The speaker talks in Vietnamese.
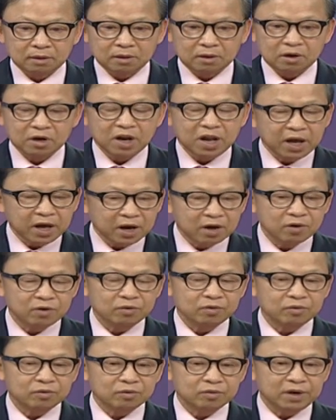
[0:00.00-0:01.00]

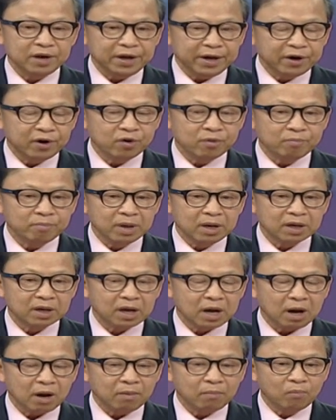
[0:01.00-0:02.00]
nếu nếu mình
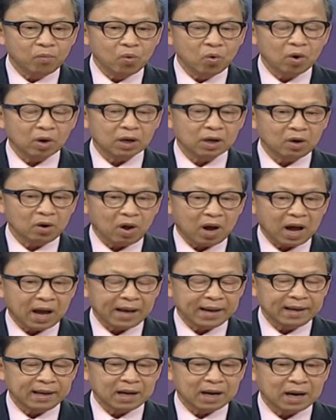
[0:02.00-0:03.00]
mua cái
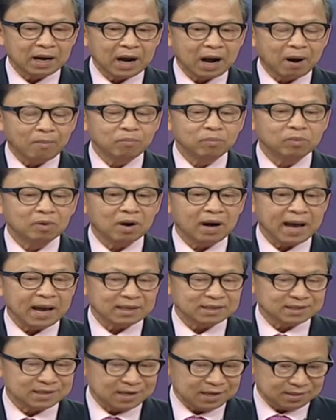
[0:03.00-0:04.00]
loại không có
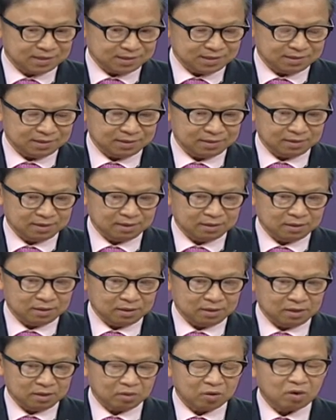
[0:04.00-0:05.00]
access
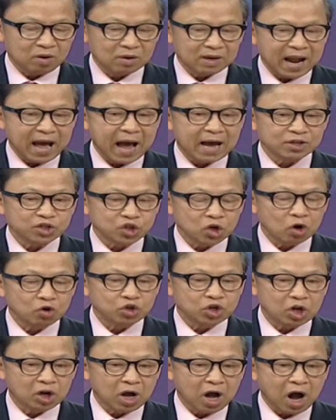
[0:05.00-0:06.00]
còn à, đa số oh,
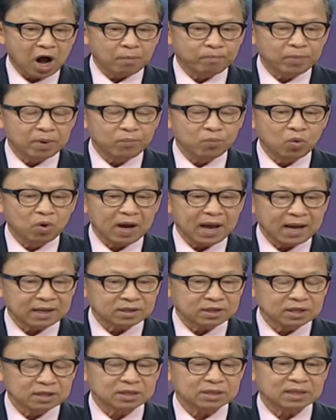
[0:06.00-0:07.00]
trường yeah. Dạ. hợp mình mua
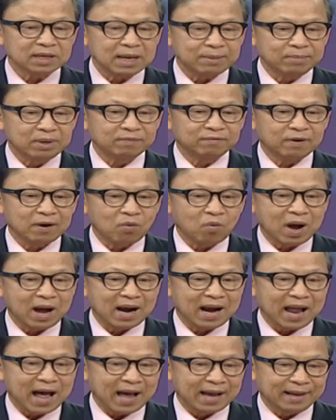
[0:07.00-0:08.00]
access là mình phải
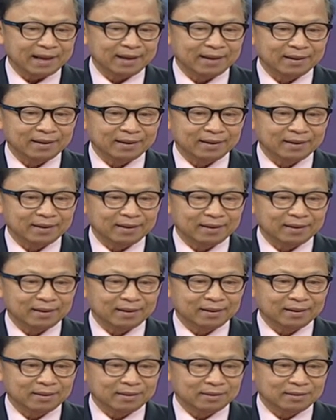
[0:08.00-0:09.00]
hoàn lại
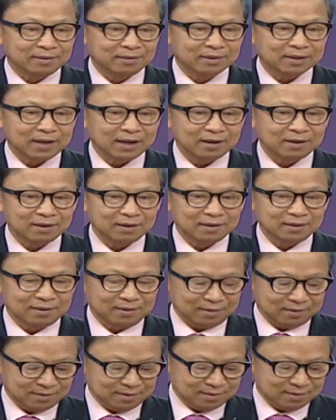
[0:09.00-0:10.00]
ok
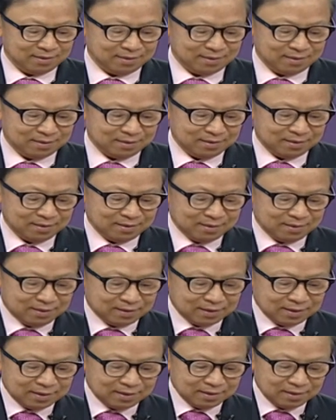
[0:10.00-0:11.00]

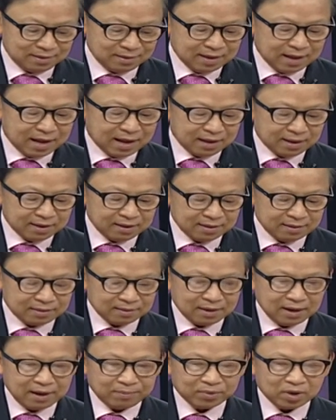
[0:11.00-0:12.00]
ok dạ yeah.
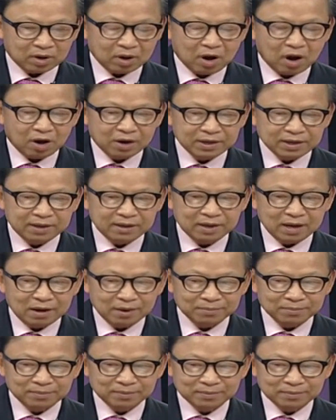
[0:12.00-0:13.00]
em có câu hỏi gì nữa không